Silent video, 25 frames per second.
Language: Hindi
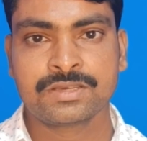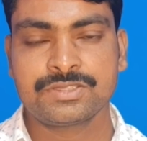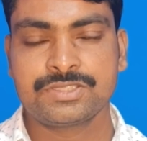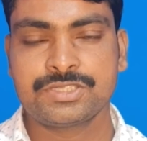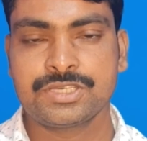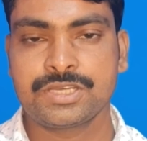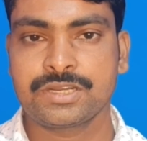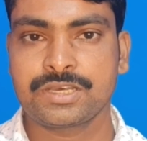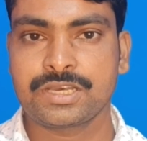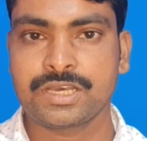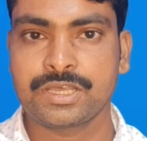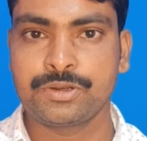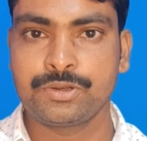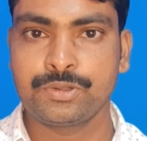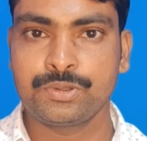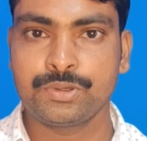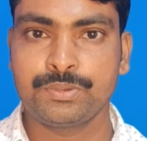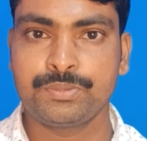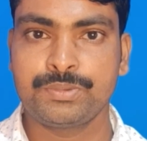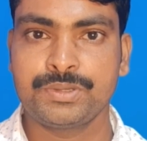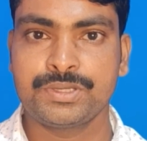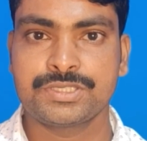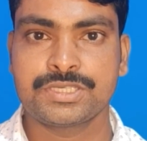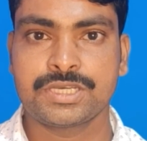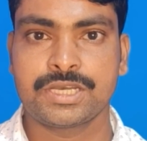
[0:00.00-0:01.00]
जिनका
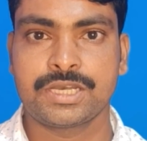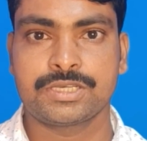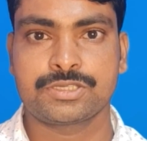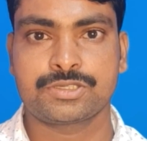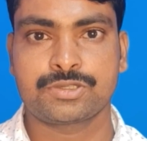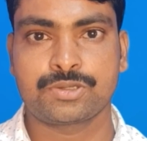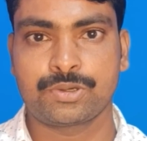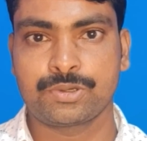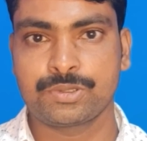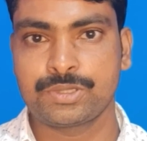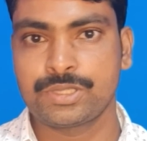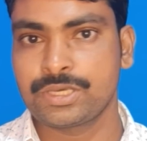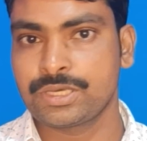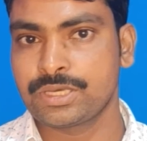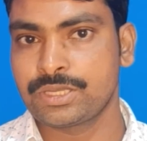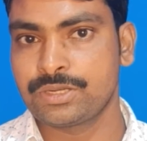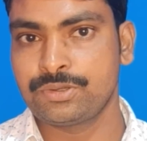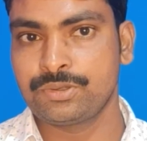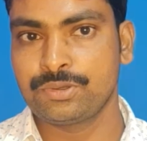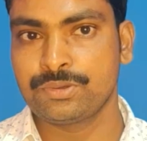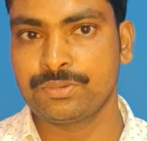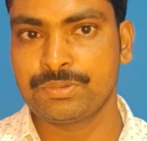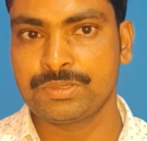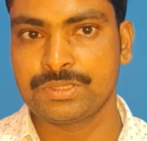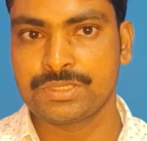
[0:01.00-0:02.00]
न्यू वीज़ा है सऊदी का
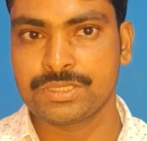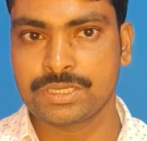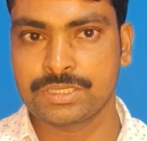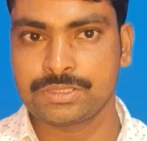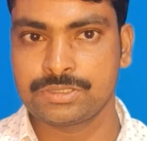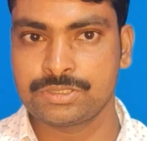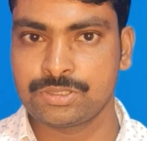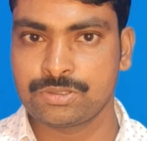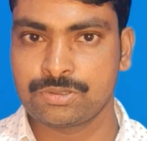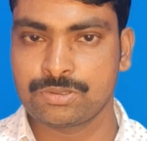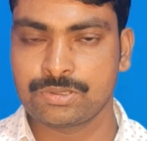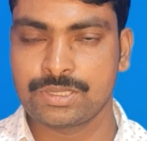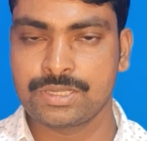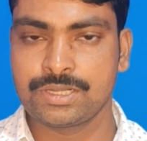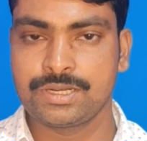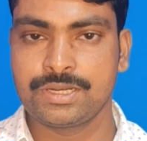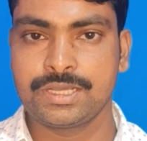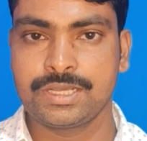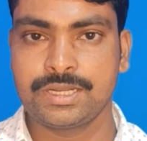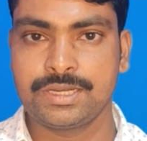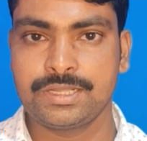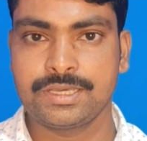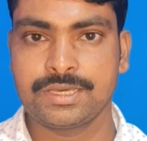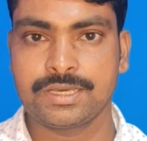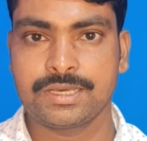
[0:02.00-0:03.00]
न्यू वीज़ा जिन्होंने
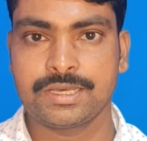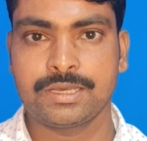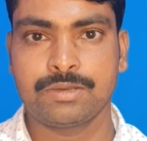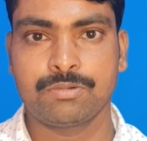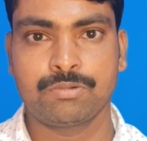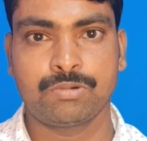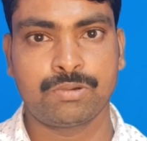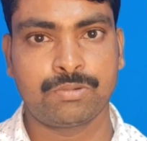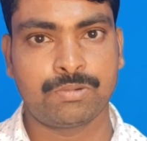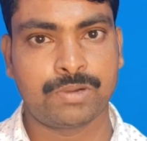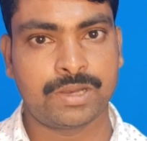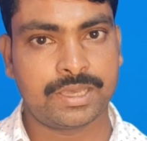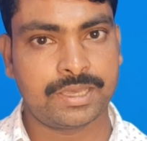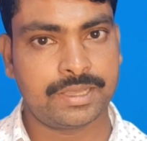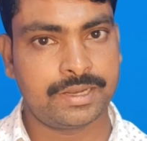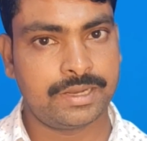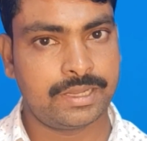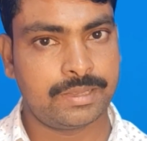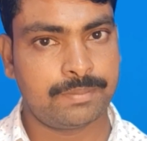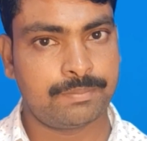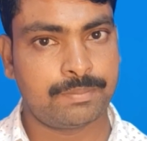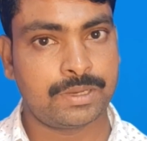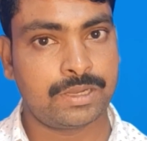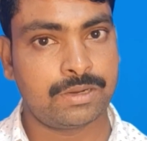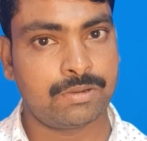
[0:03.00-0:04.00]
ले लिया है वो वाया
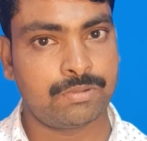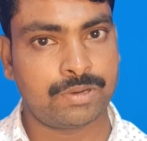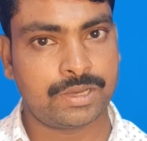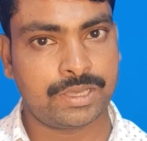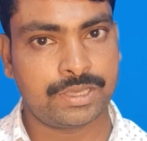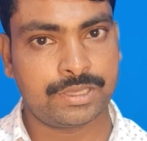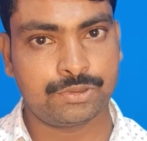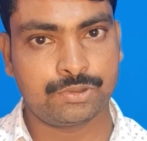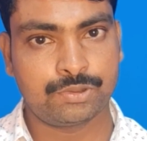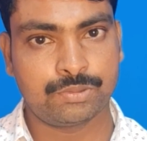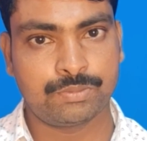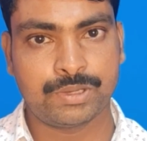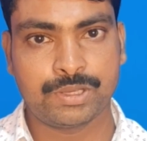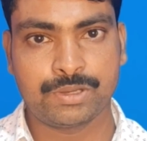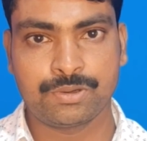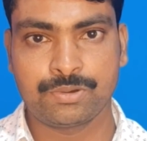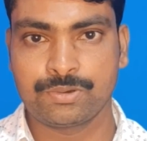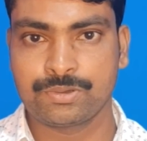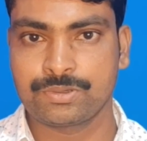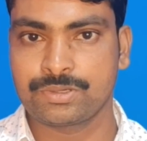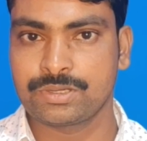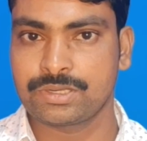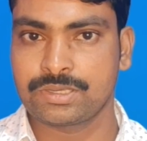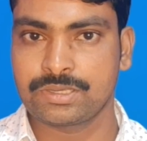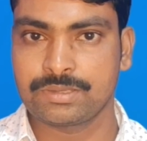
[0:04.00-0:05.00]
नेपाल वाया दुबई
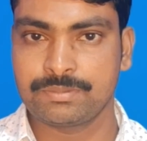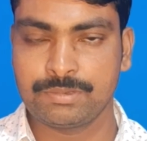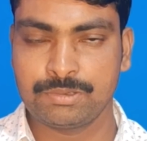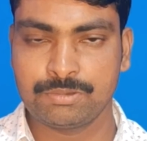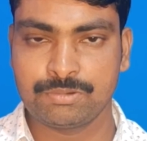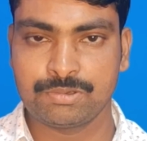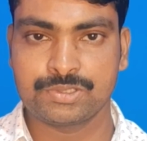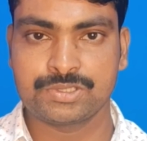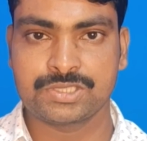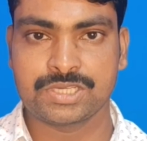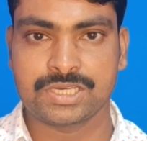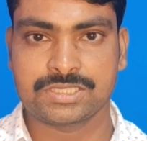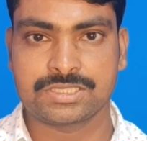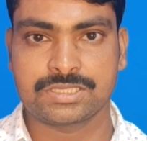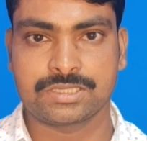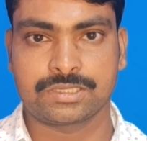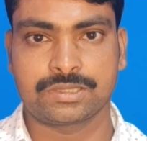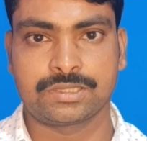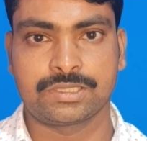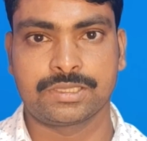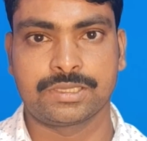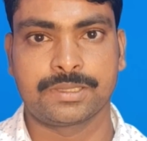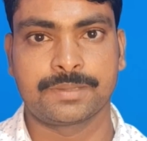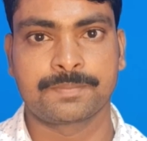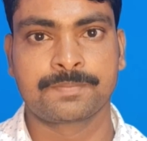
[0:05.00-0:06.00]
होकर के भी वो जा
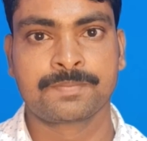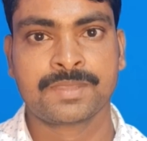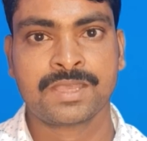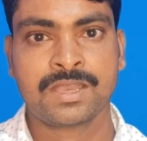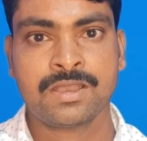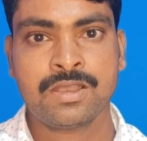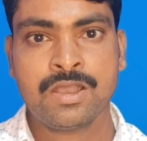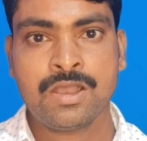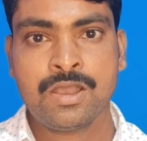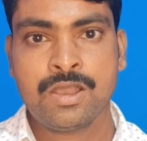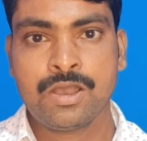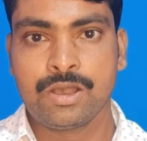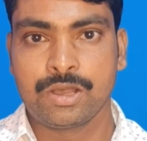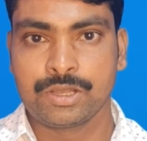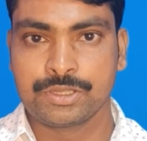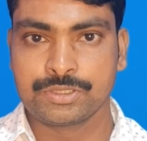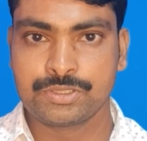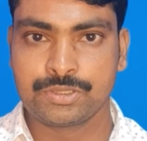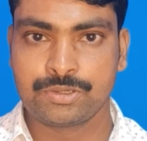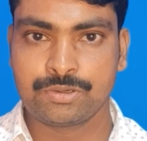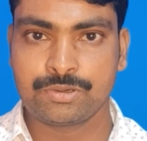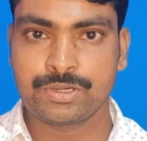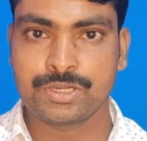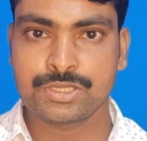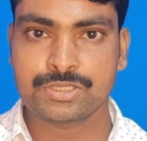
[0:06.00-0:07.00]
सकते हैं और
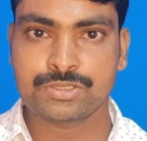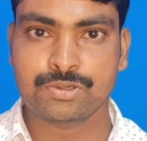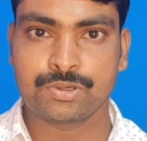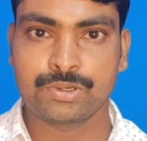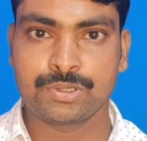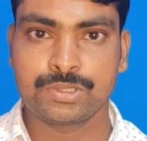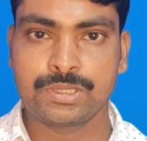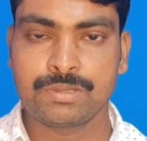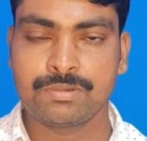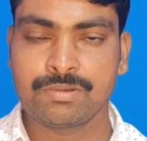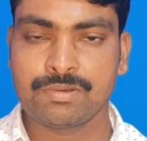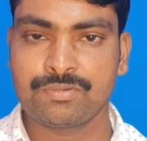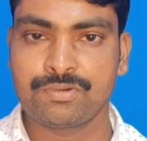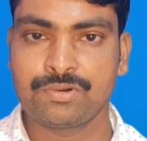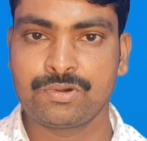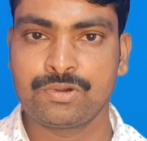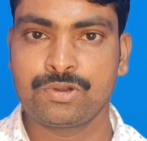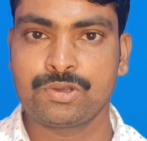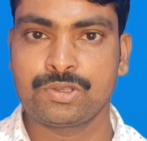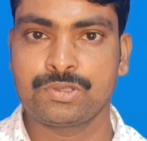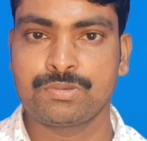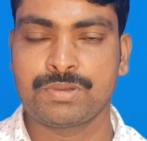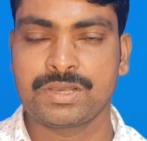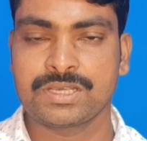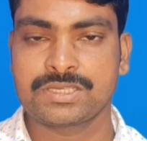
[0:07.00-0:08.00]
जिन्होंने सऊदी में फुल
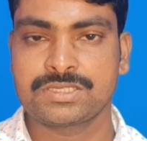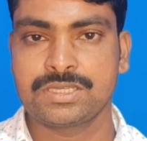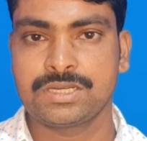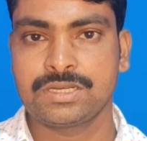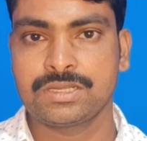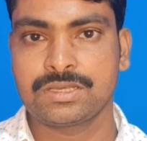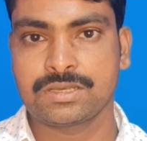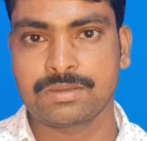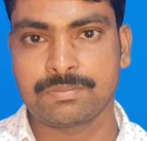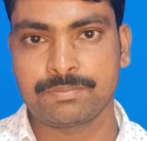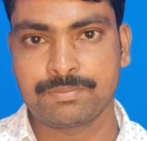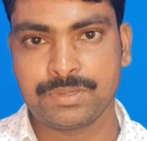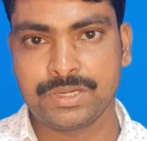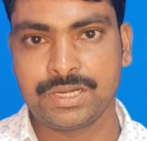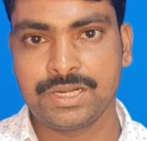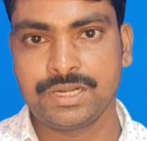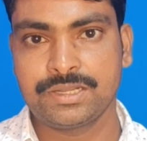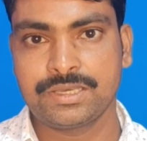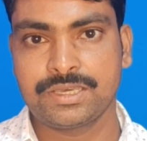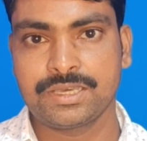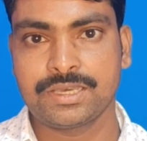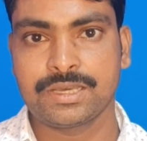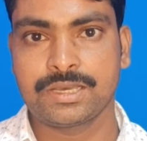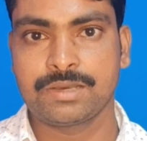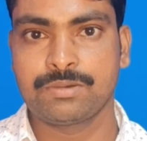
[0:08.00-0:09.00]
डोज वैक्सीन
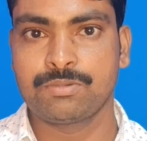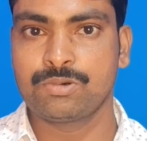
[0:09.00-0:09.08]
कंप्लीट किया है